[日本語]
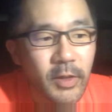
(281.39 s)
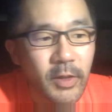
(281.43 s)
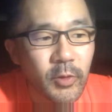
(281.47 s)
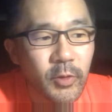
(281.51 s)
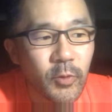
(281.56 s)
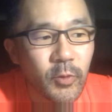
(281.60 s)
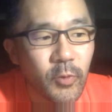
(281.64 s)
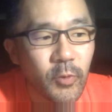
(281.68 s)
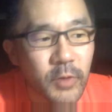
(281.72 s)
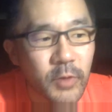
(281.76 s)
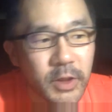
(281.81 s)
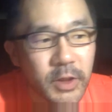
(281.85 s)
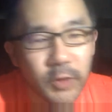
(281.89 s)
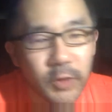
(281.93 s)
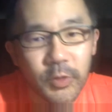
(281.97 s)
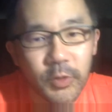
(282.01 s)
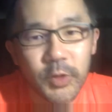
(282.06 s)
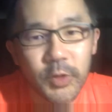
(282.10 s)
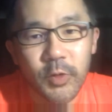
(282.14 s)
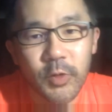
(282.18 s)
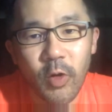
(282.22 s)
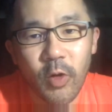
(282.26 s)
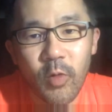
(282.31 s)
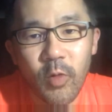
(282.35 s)
当時の
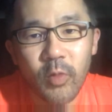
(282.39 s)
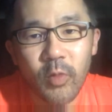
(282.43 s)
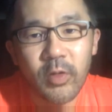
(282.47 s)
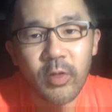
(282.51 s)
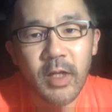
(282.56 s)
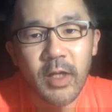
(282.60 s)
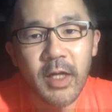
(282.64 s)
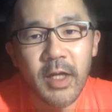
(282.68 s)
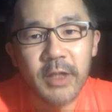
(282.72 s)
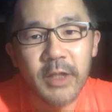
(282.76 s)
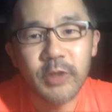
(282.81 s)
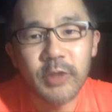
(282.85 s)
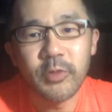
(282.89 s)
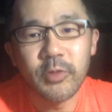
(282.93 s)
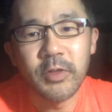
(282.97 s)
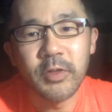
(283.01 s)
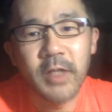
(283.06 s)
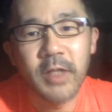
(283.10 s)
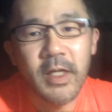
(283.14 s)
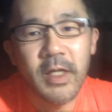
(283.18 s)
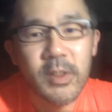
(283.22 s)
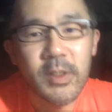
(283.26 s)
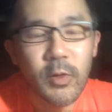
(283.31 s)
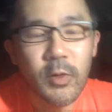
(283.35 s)
人思ったらしく
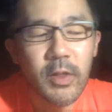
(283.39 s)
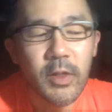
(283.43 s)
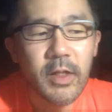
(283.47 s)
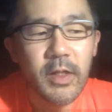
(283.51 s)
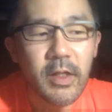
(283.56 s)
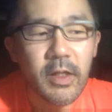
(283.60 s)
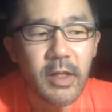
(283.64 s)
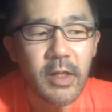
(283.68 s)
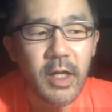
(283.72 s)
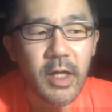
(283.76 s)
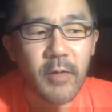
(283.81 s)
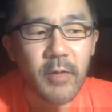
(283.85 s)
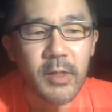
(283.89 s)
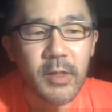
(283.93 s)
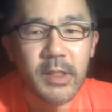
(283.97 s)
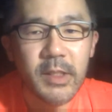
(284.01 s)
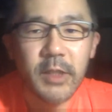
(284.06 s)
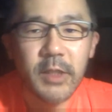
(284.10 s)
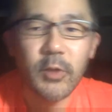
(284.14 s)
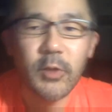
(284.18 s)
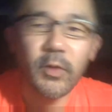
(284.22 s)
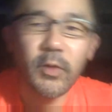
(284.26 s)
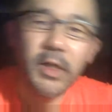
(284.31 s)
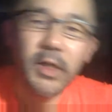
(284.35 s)
て、それだったらば最
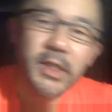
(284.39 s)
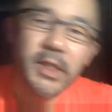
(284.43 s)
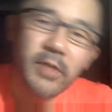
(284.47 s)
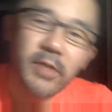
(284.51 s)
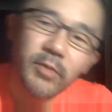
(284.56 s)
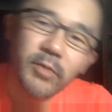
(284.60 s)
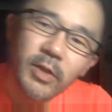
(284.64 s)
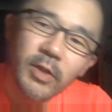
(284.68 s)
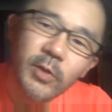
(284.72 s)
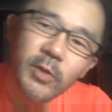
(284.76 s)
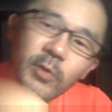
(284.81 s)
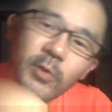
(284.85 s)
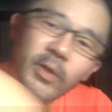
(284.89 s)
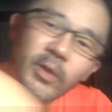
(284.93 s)
初から全部につゆ